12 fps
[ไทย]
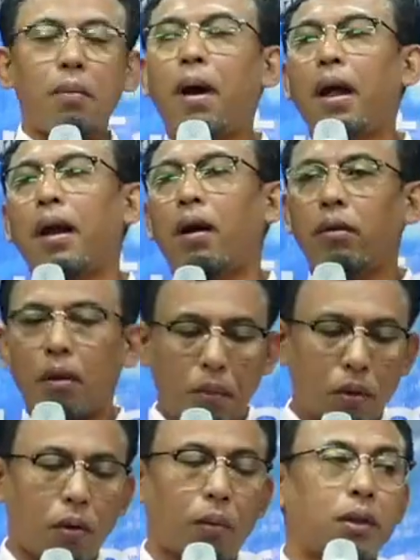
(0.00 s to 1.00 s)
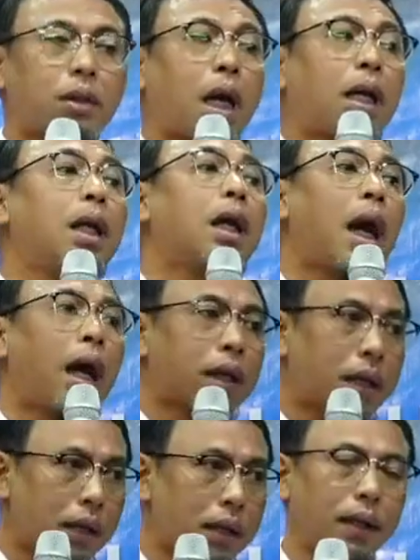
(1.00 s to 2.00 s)
บ้านเราเนี่ยมีความเข้าใจที่คลาด
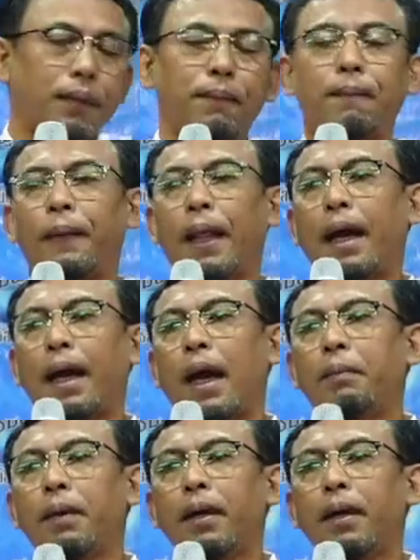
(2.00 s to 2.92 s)
เคลื่อนนะครับ